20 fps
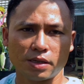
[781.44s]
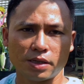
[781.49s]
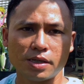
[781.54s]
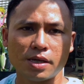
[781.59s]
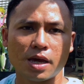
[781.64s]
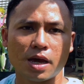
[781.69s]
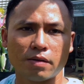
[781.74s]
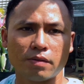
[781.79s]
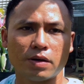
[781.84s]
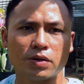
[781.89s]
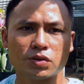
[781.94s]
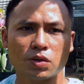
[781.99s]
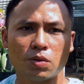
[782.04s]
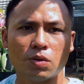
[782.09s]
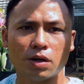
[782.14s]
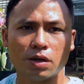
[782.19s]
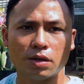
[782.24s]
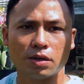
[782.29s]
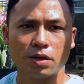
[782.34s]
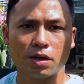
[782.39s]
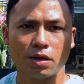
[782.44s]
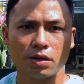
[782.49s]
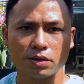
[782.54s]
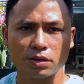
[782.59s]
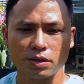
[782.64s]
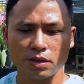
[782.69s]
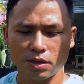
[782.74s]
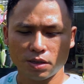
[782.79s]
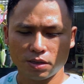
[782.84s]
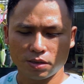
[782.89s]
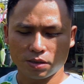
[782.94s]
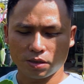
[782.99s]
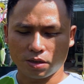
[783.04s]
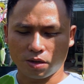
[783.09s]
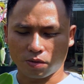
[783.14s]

chỉ nhờ vào số lượng thôi, chứ